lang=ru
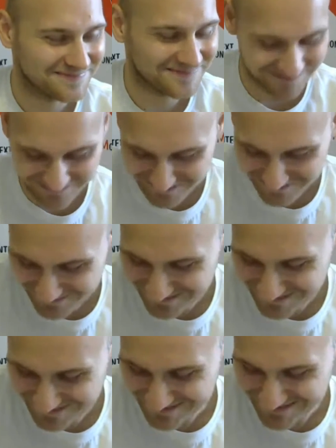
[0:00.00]

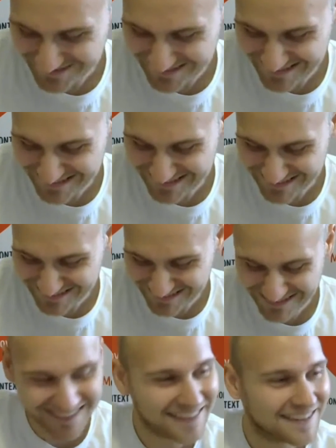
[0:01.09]
пользователям,
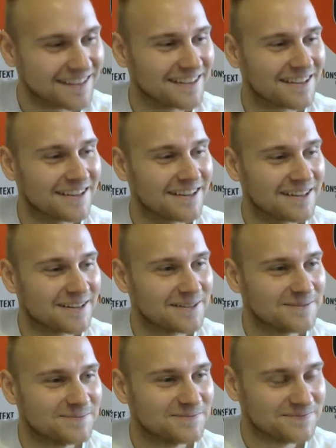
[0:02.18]
которые с самого
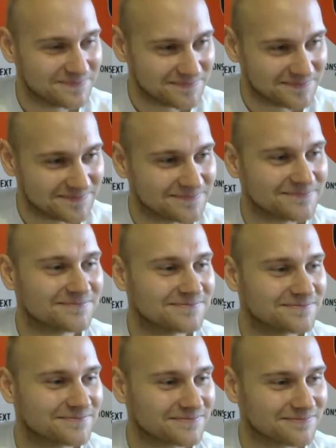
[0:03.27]
начала там...
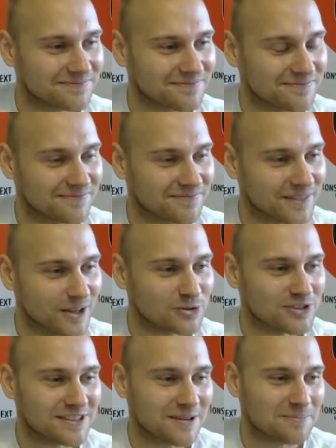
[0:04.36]
Э, я уже
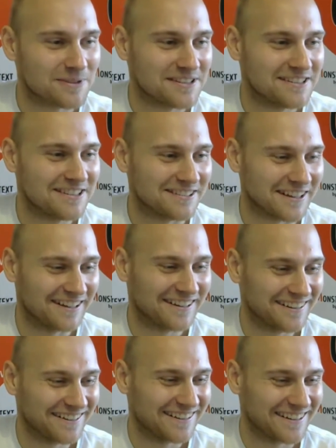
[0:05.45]
сам посидел к
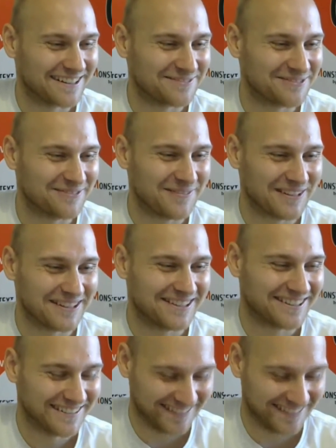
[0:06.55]
этому моменту.